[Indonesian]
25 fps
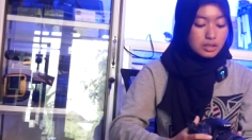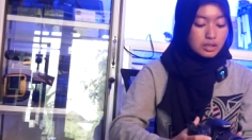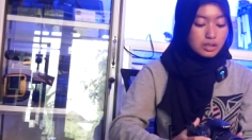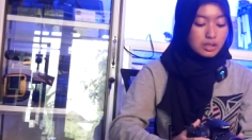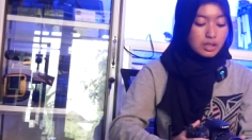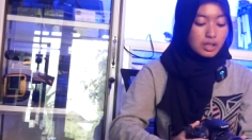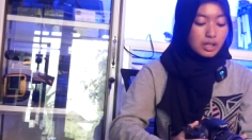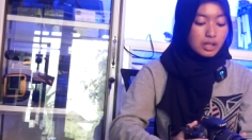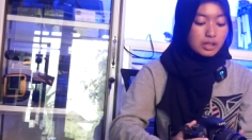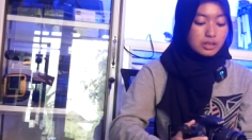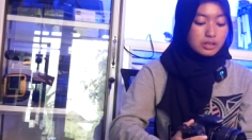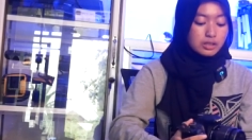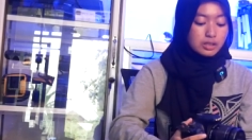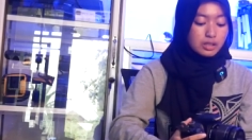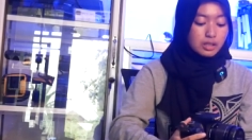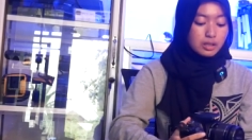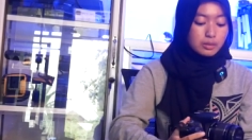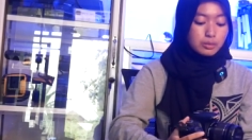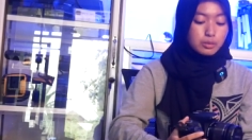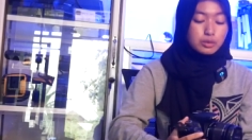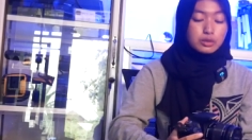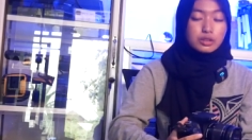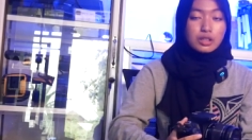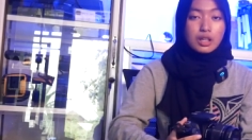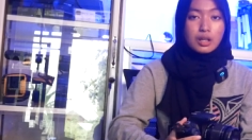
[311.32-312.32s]
dia
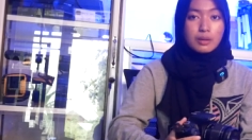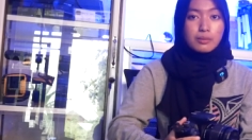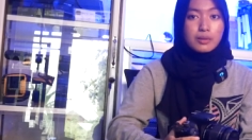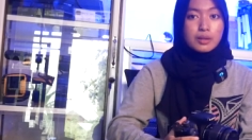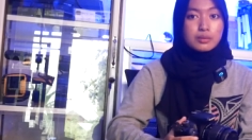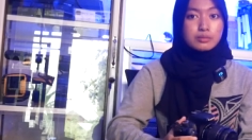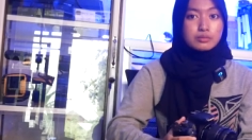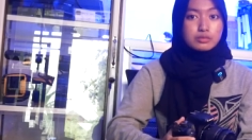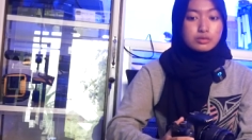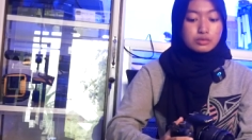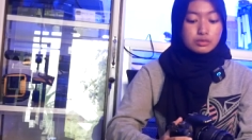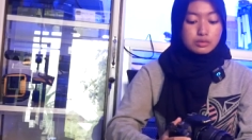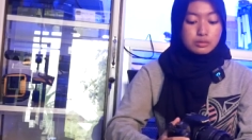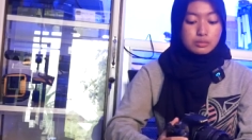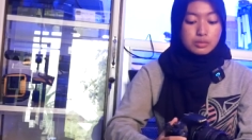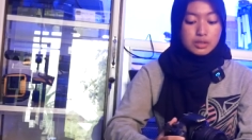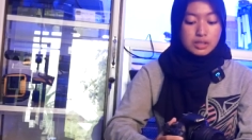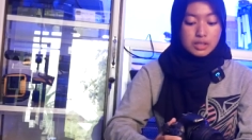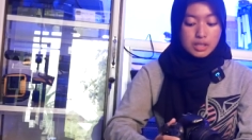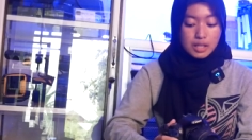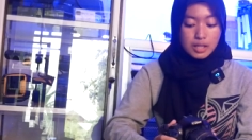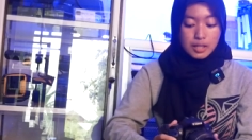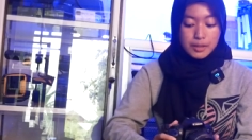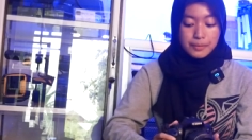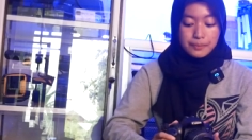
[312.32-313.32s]
1080
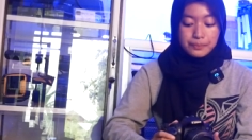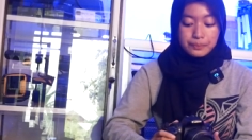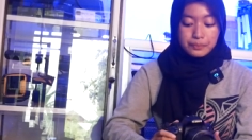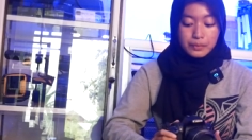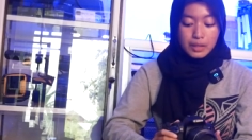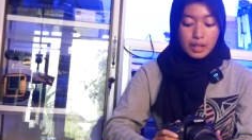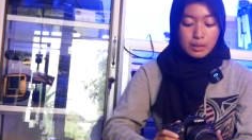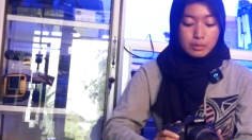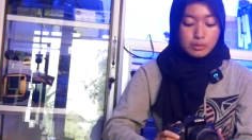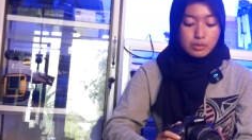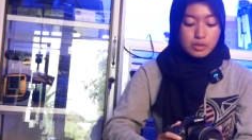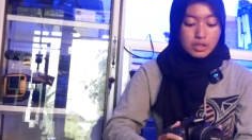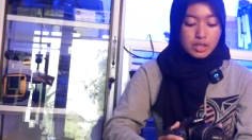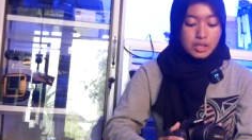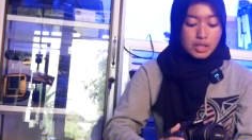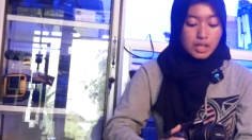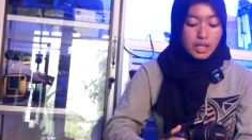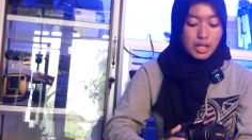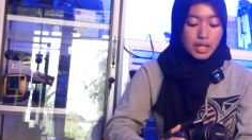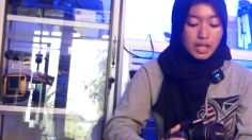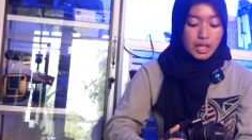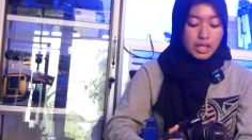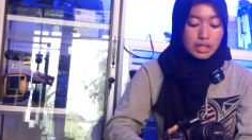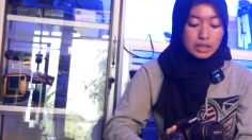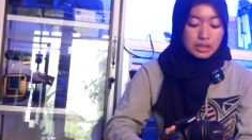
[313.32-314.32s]
bisa
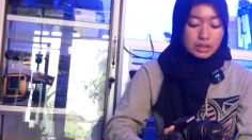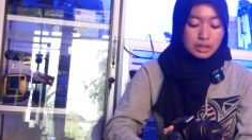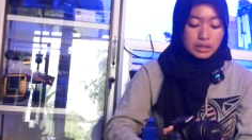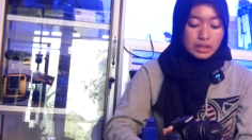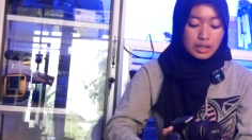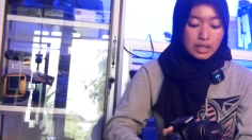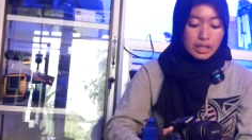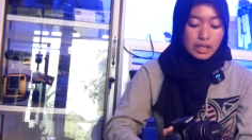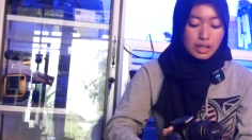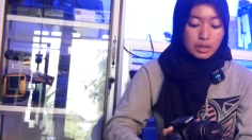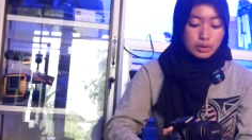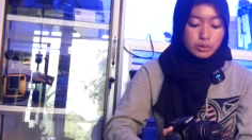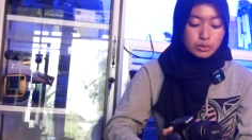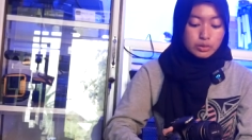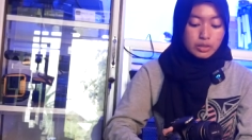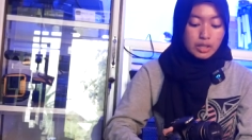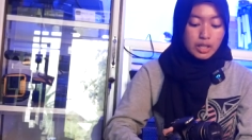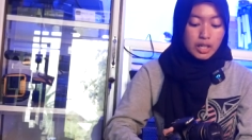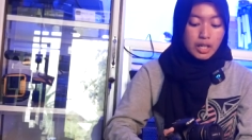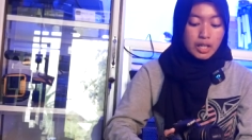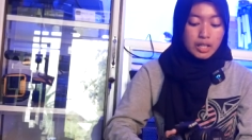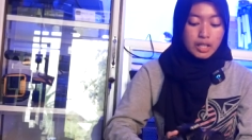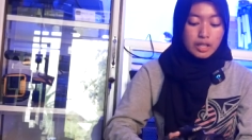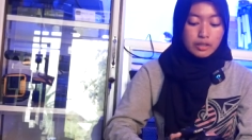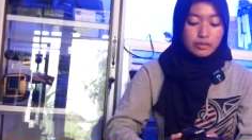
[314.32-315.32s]
kemudian
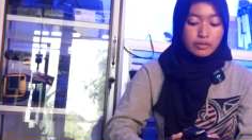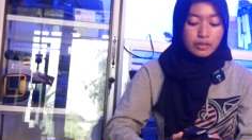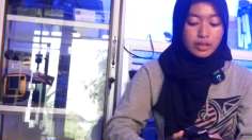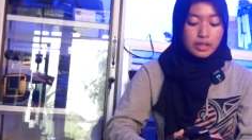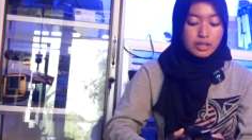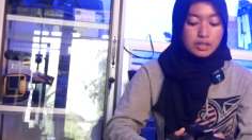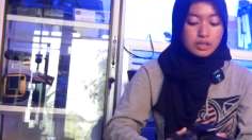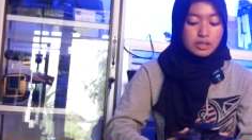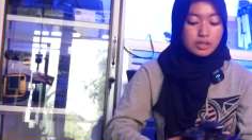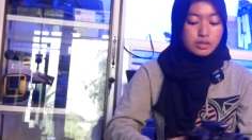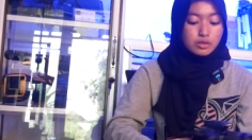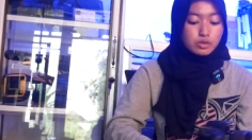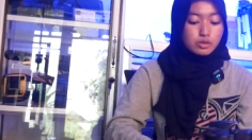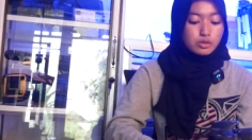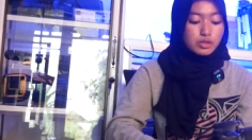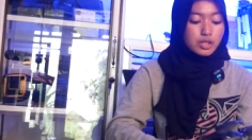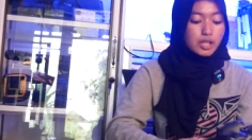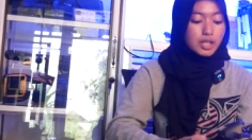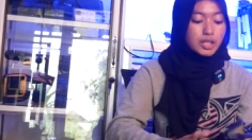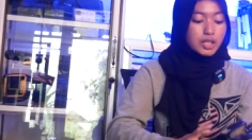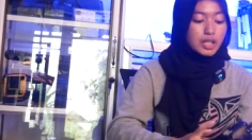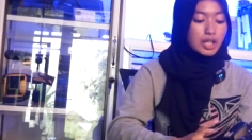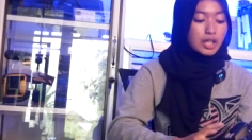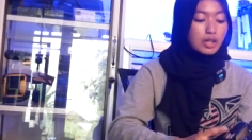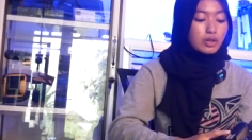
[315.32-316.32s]
udah ada flashnya
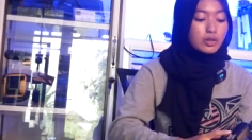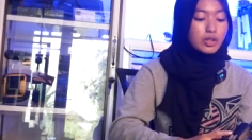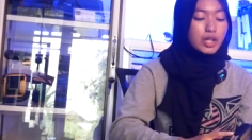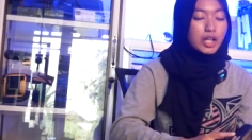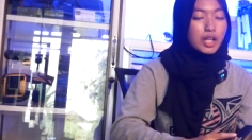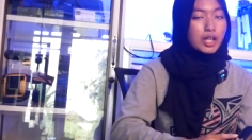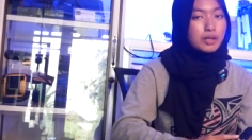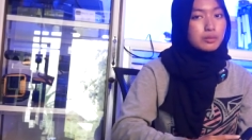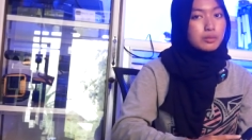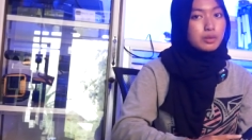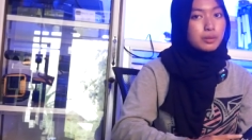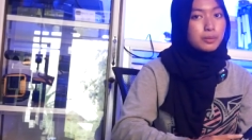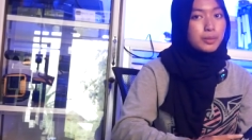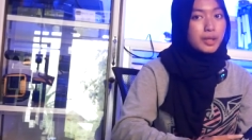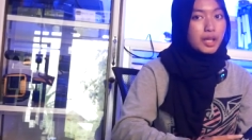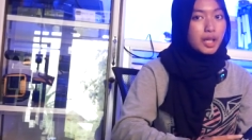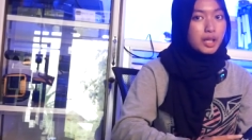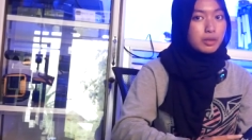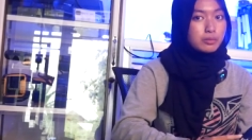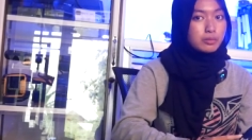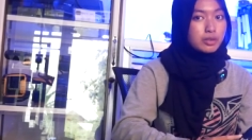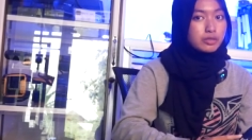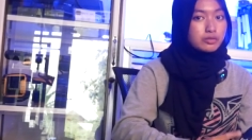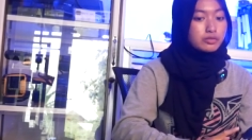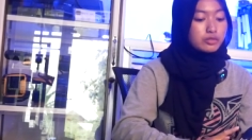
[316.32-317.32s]
juga kalau kalian mau
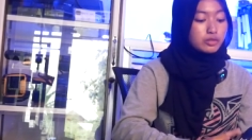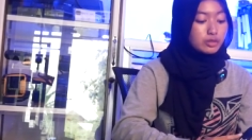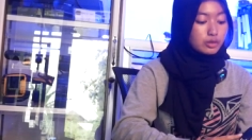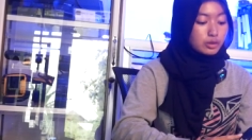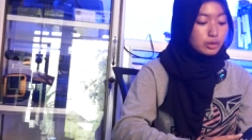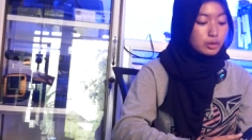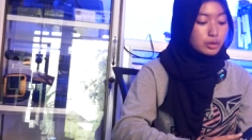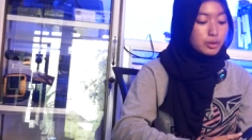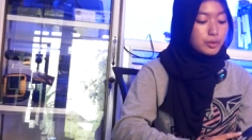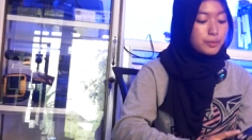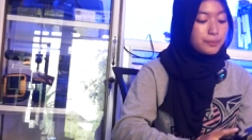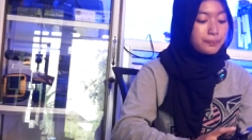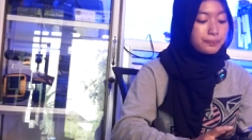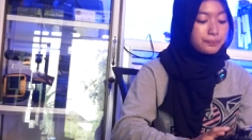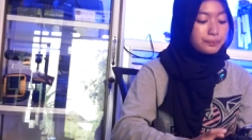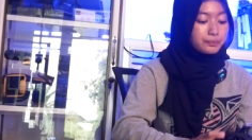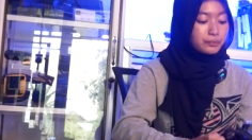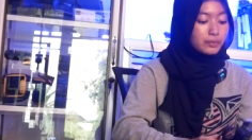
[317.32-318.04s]
pakai buat foto